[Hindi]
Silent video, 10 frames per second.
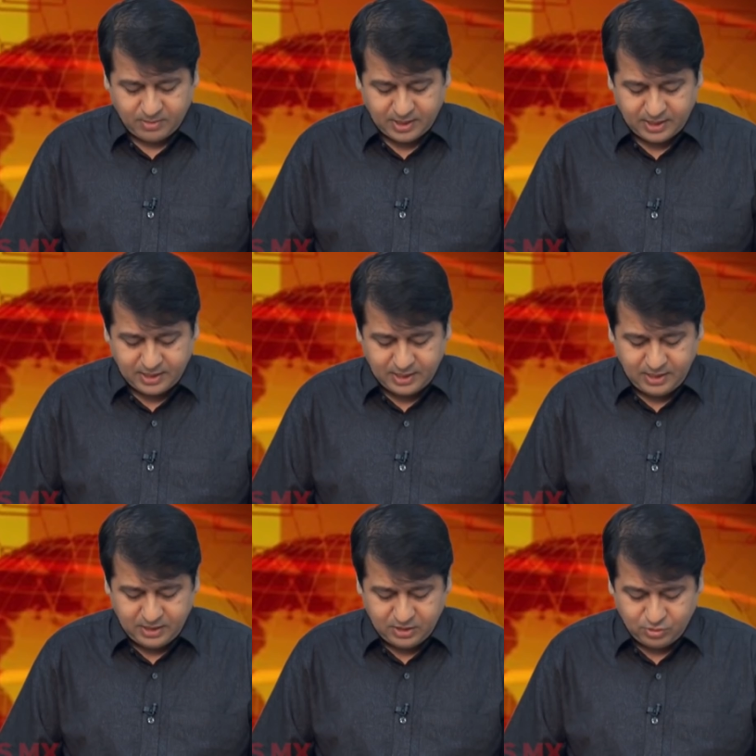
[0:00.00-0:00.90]
बनाने
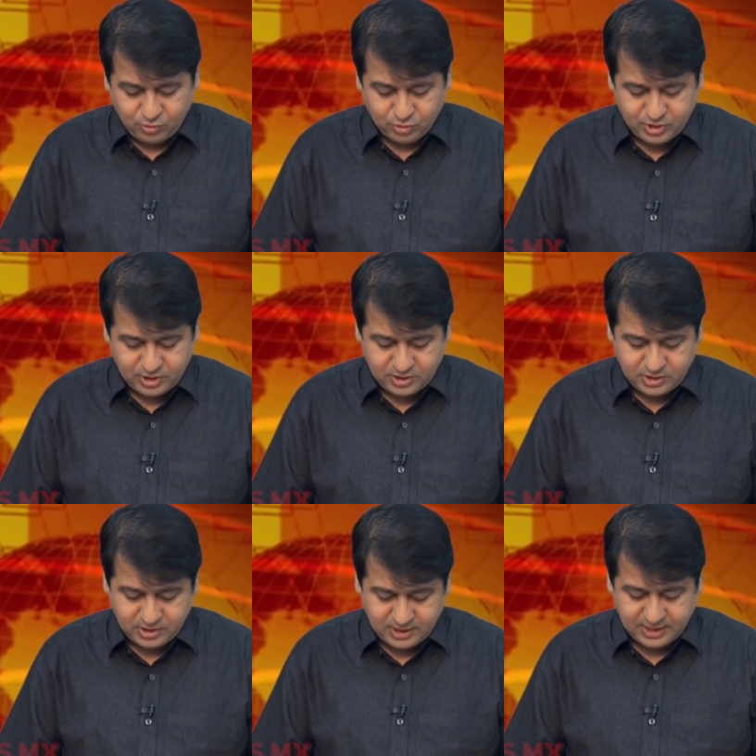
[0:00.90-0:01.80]
की कोशिश
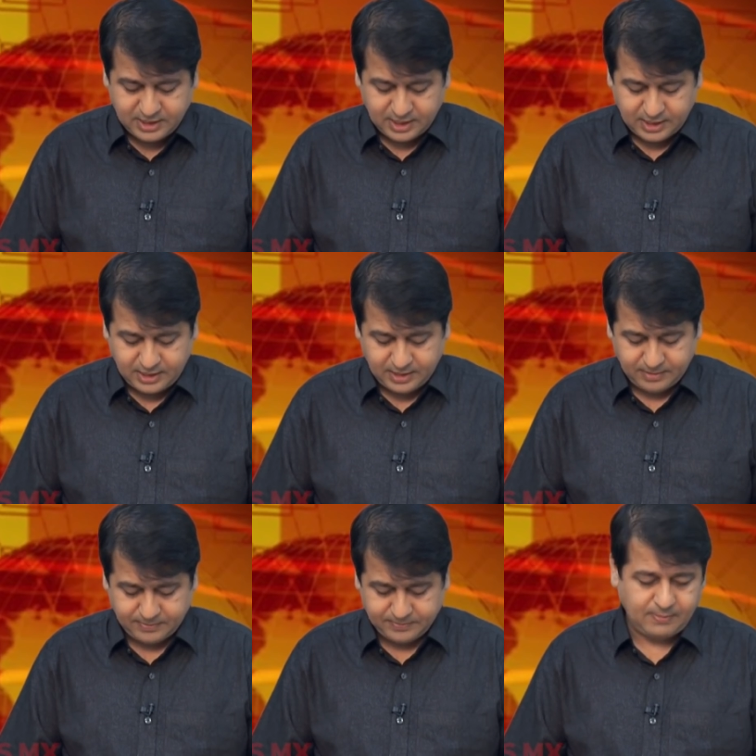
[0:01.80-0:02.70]
की जा रही
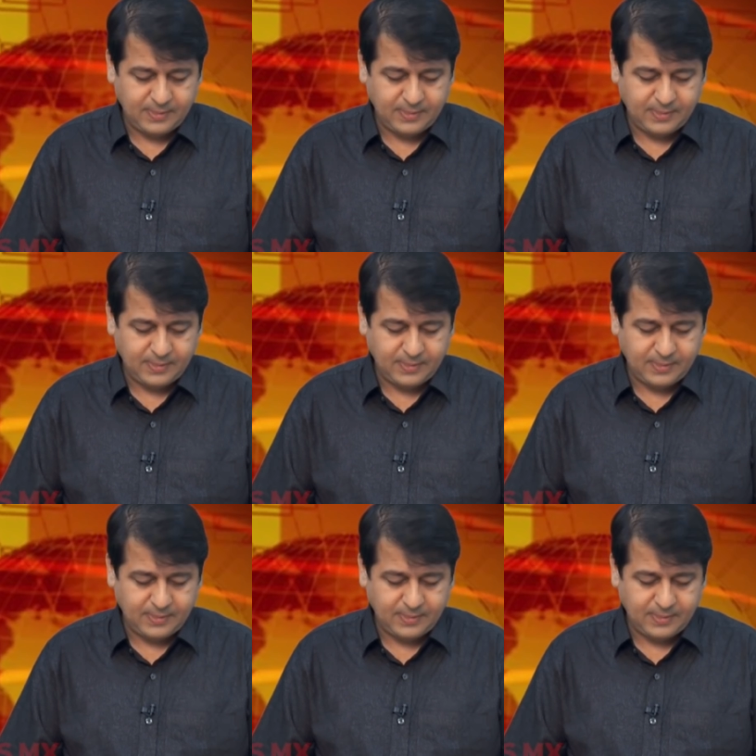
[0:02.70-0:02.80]
है